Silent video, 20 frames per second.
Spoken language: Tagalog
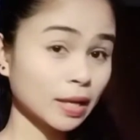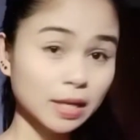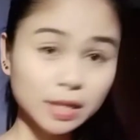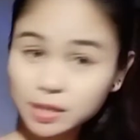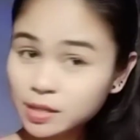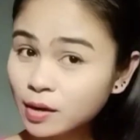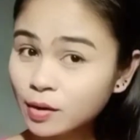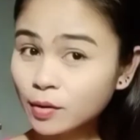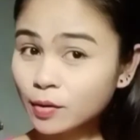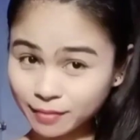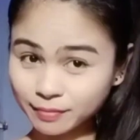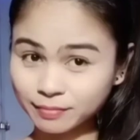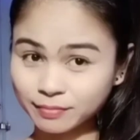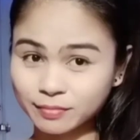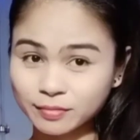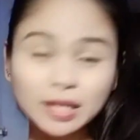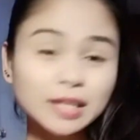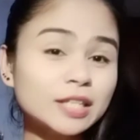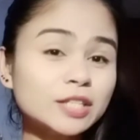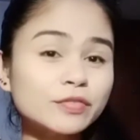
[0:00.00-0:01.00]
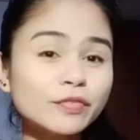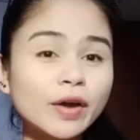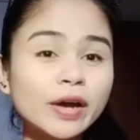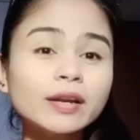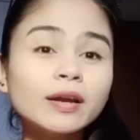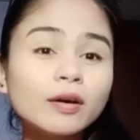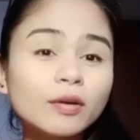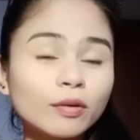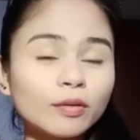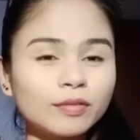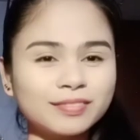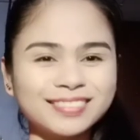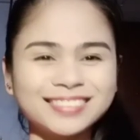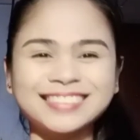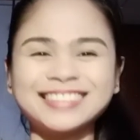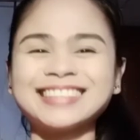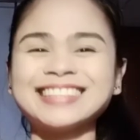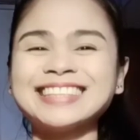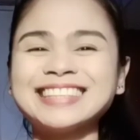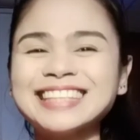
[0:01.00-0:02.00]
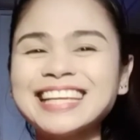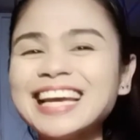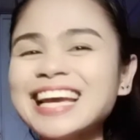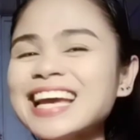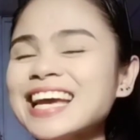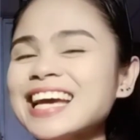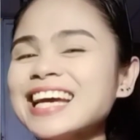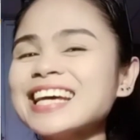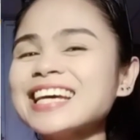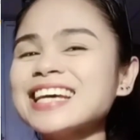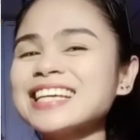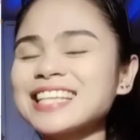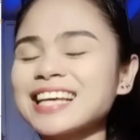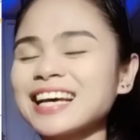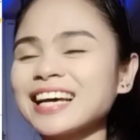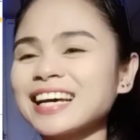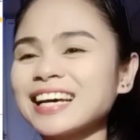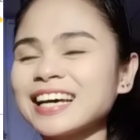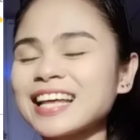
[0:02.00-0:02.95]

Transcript: so satisfied ako uh,